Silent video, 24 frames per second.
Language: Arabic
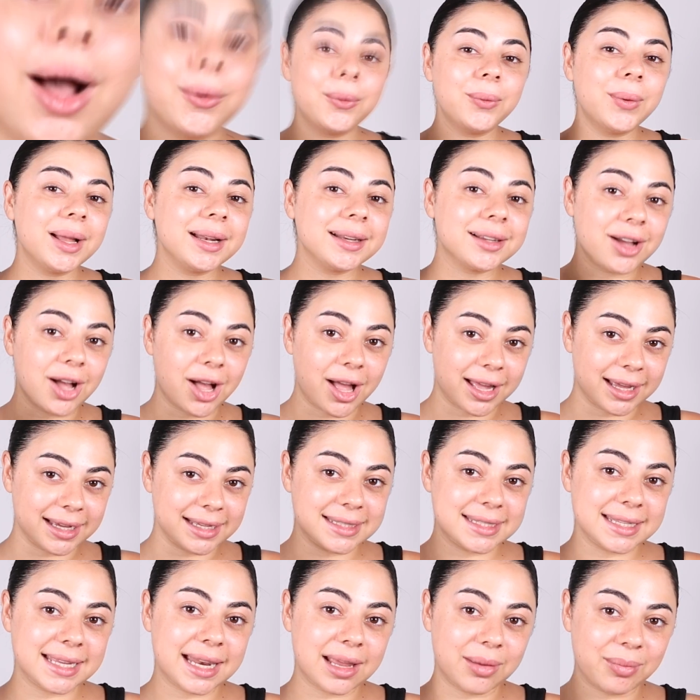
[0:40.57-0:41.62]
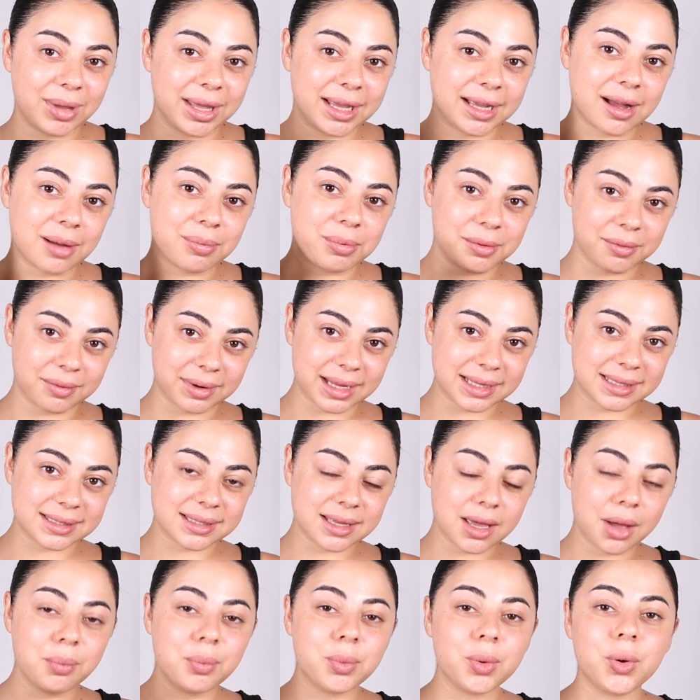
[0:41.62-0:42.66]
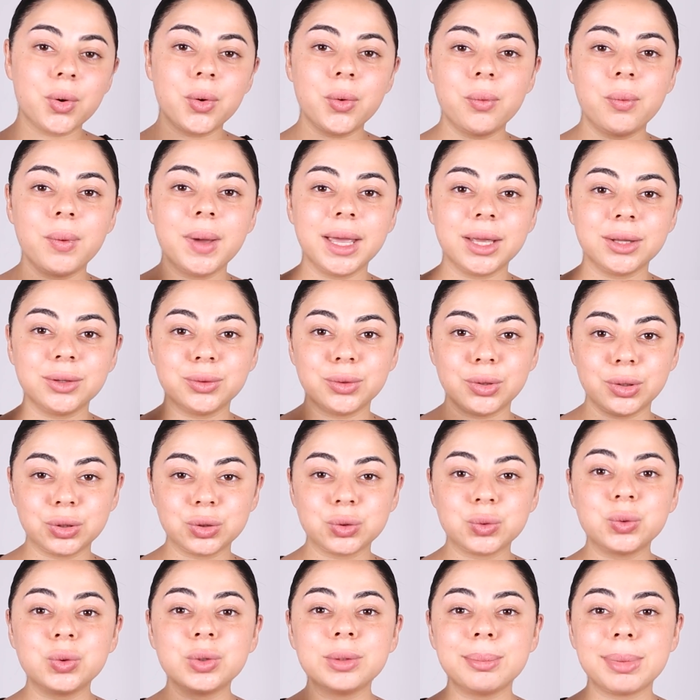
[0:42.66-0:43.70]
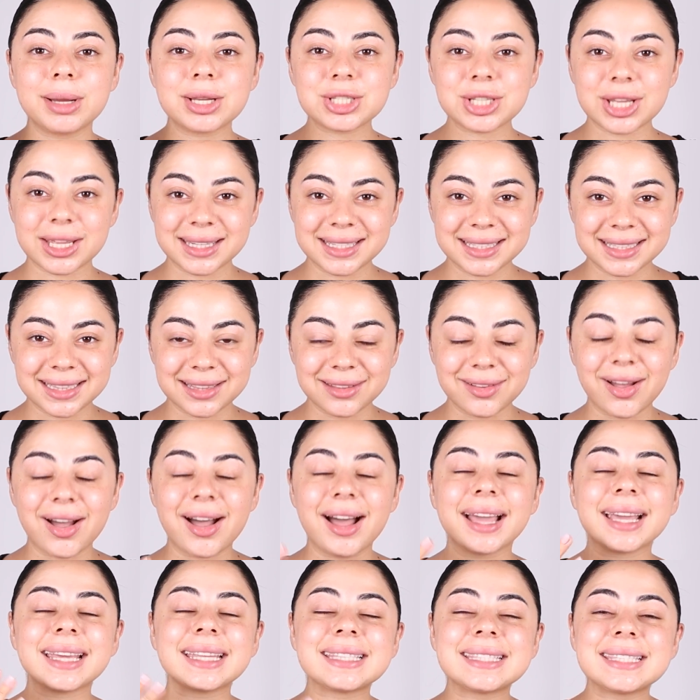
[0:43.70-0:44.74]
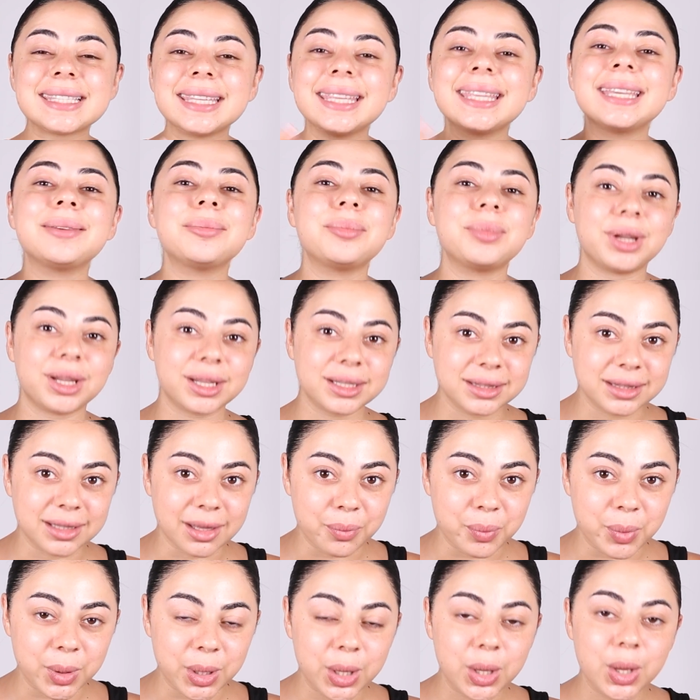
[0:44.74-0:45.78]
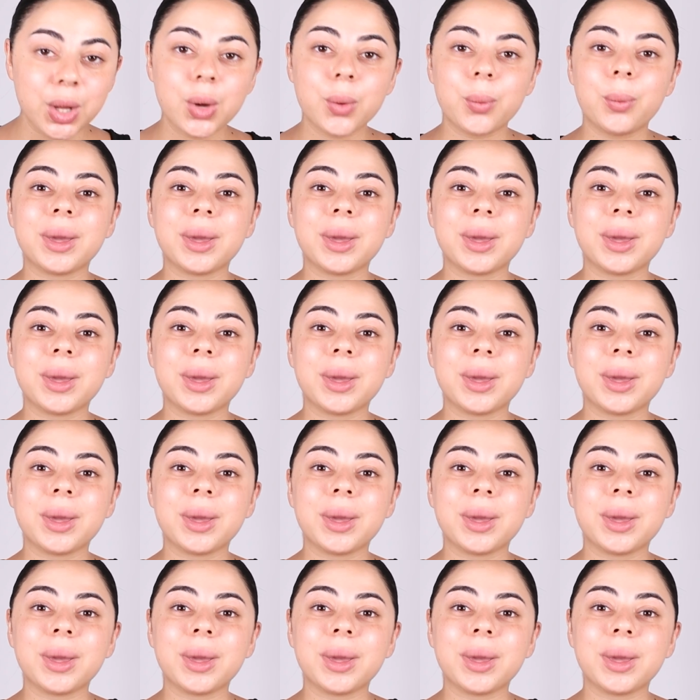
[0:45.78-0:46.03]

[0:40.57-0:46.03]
اول قاعده لميك اب مرتب هو انه تكون بشرتنا كتير مرتبه